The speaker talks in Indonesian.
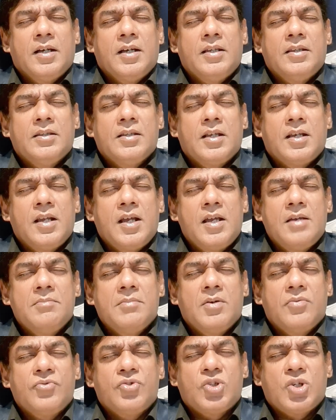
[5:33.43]
in the mereka. name
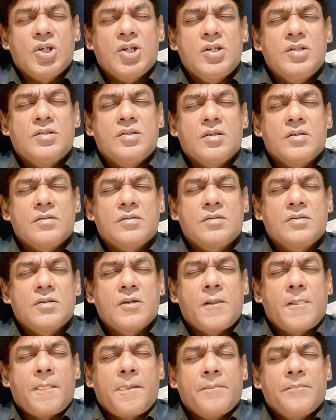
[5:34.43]
of Jesus
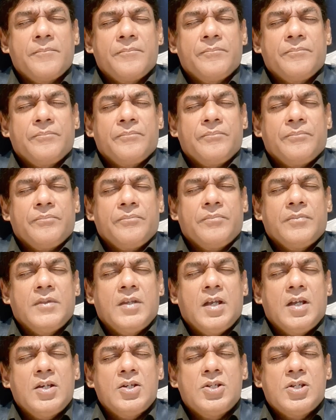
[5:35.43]
demi nama Tuhan Yesus
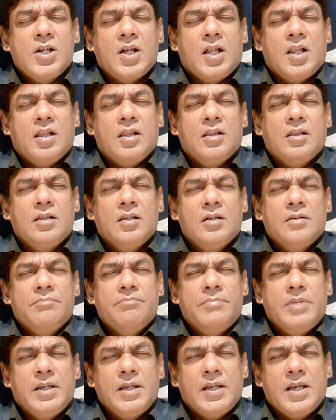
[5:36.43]
they shall
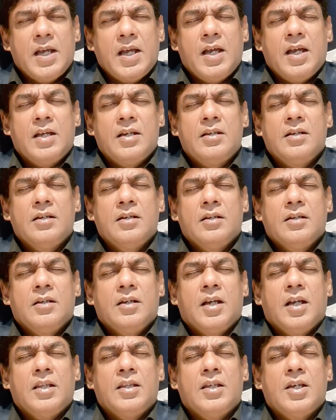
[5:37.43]
be head
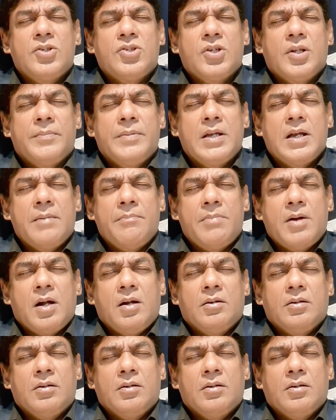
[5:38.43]
biarlah and they shall be above